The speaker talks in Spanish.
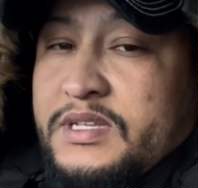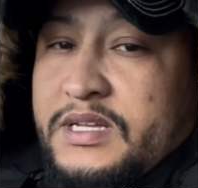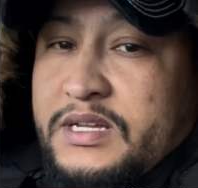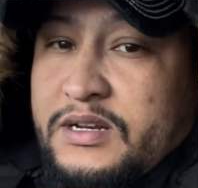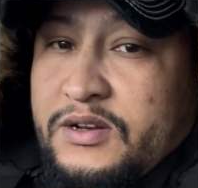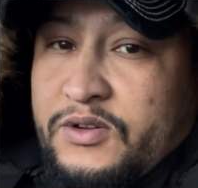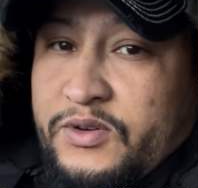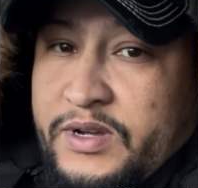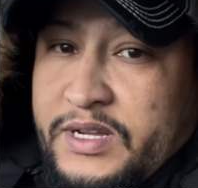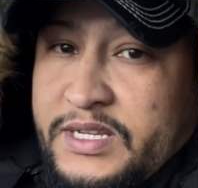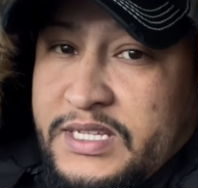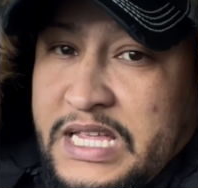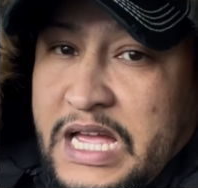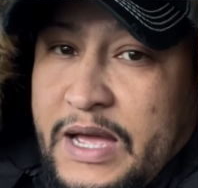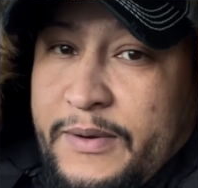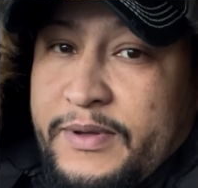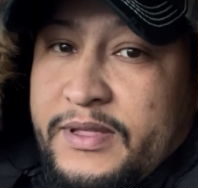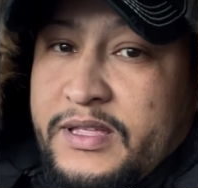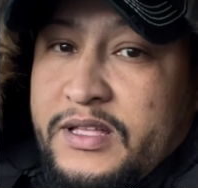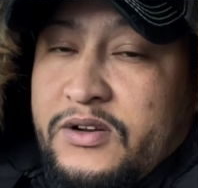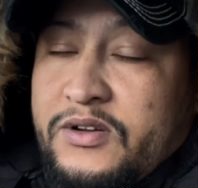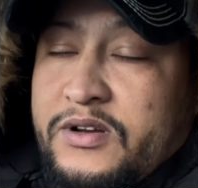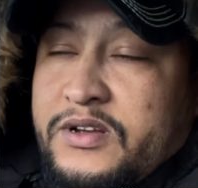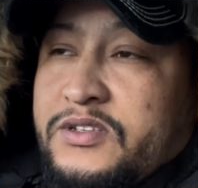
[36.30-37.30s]
Los que saben
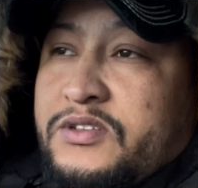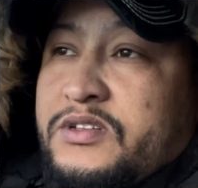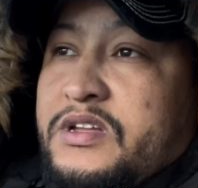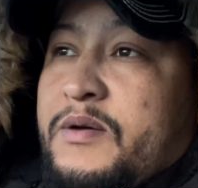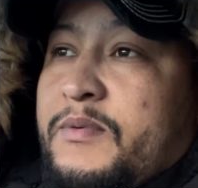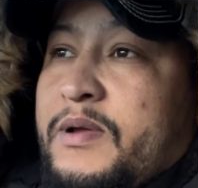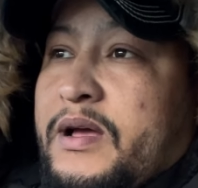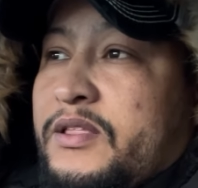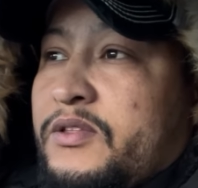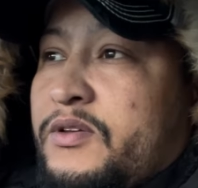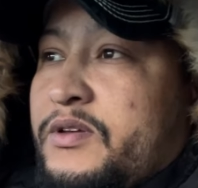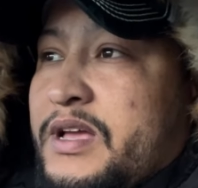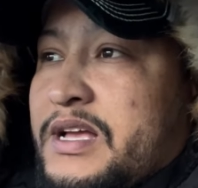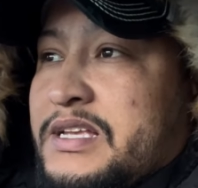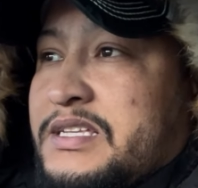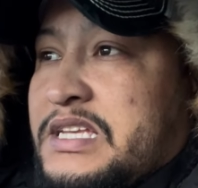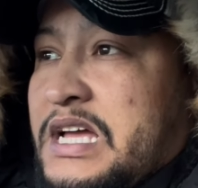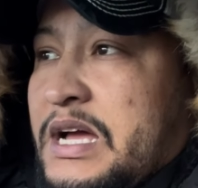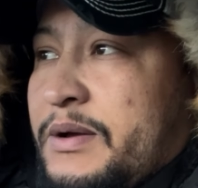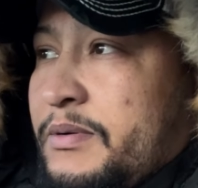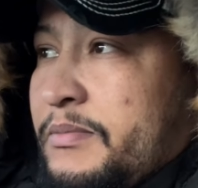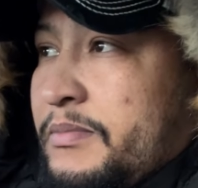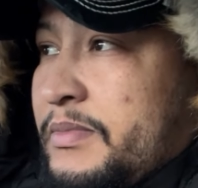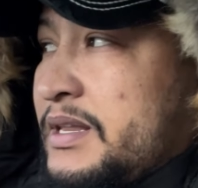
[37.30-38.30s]
de lo que estoy hablando ya
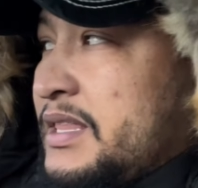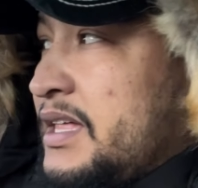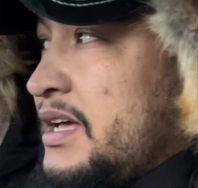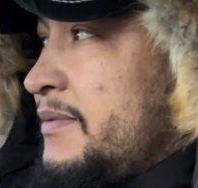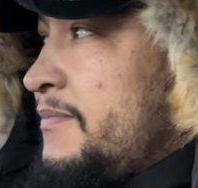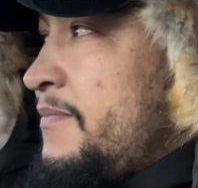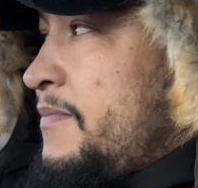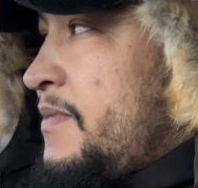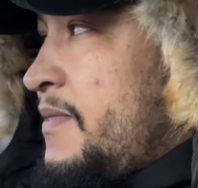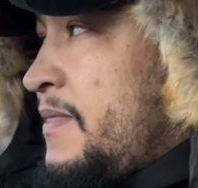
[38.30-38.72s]
saben, ¿verdad?